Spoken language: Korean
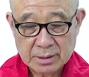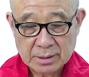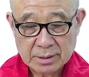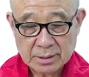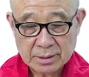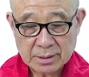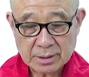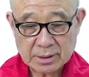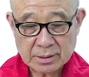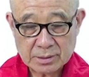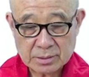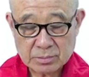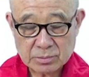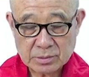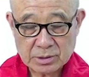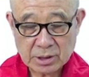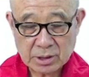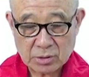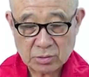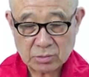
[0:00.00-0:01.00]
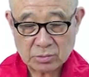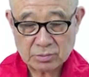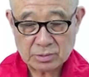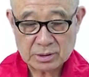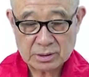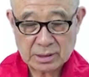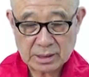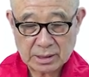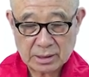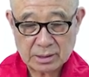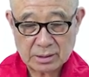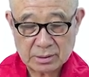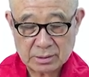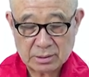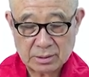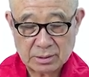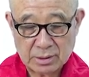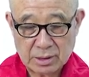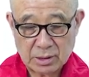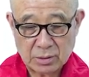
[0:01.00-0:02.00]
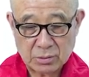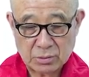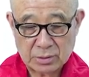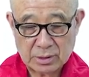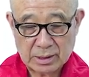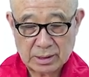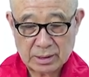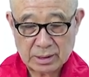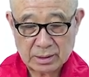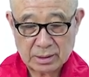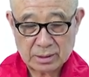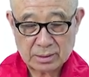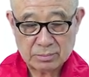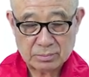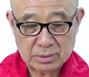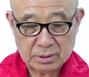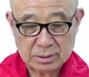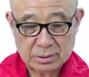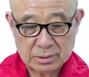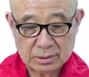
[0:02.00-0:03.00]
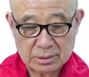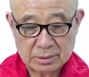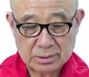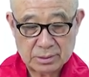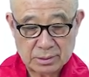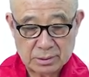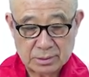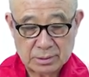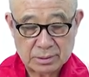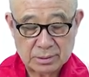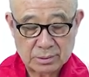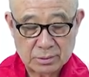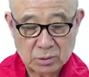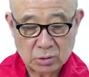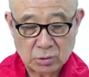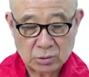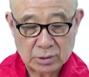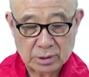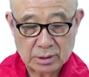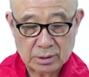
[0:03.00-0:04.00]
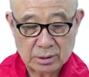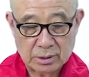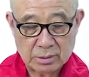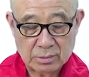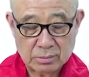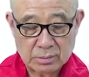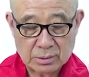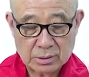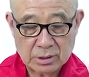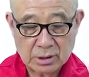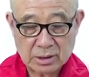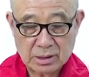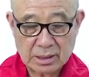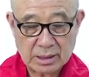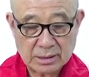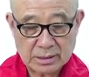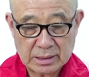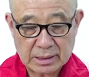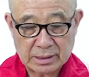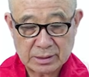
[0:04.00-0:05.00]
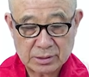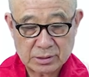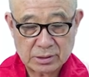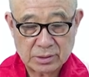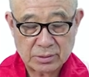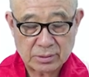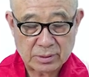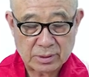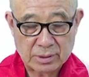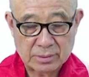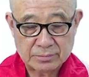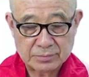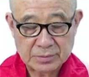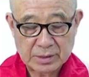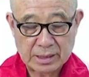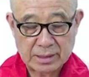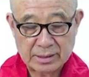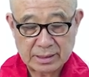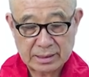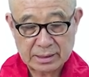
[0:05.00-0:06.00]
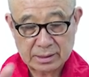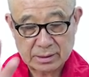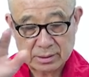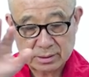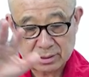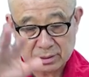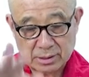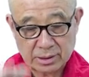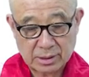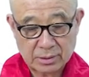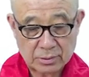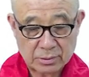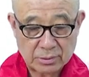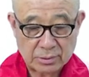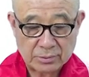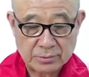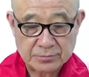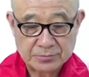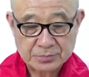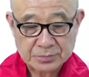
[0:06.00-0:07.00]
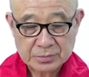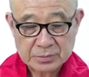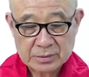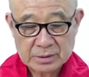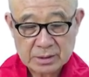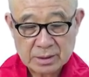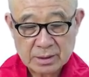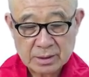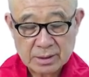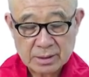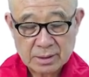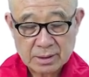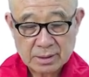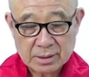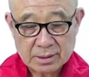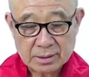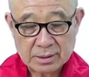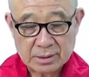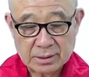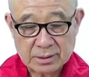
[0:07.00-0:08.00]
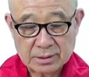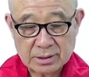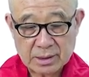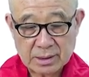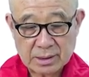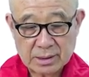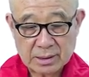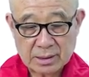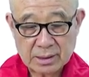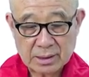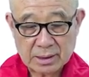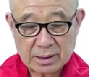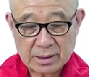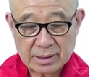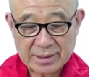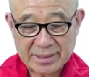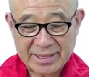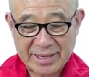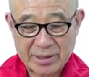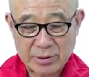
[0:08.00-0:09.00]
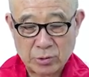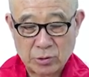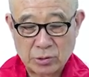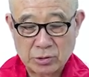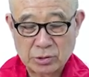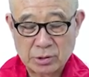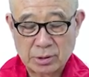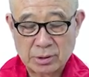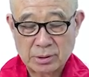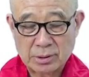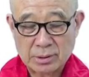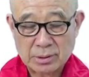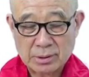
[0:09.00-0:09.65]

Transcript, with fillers: 그러니까 새로운 뭐 자기 어떤 내용이나 뭐 그것을 교리를 첨가하지 않았어요. 옛날 있는 그대로 그것을 갖다가 개요서